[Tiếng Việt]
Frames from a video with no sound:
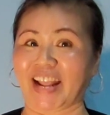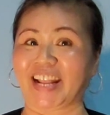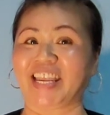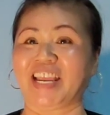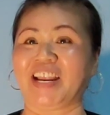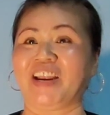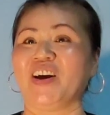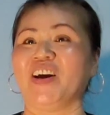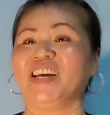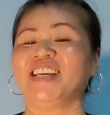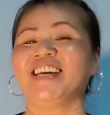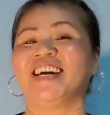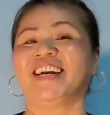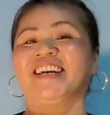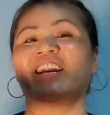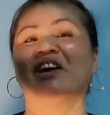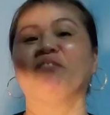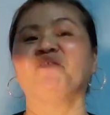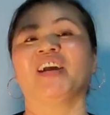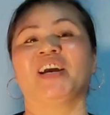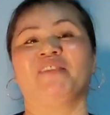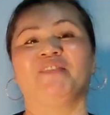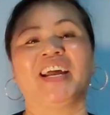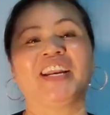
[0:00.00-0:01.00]
mắt, chị nói giờ
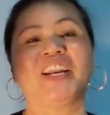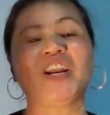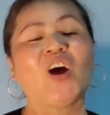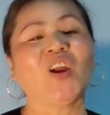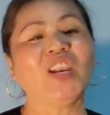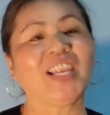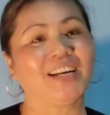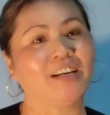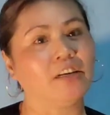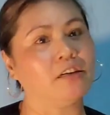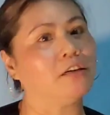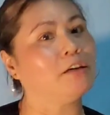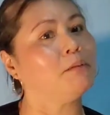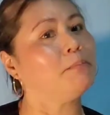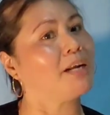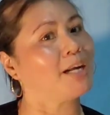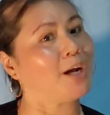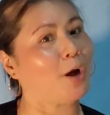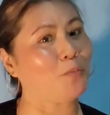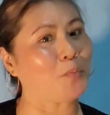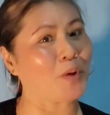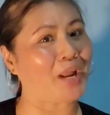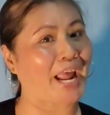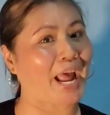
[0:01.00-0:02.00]
trong gặp anh đó lần nữa mà
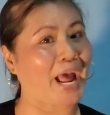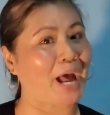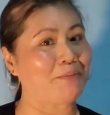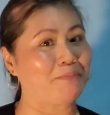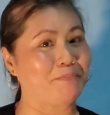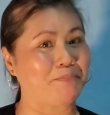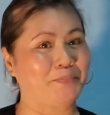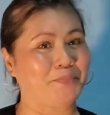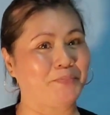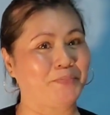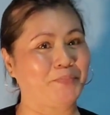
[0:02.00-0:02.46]
không gặp.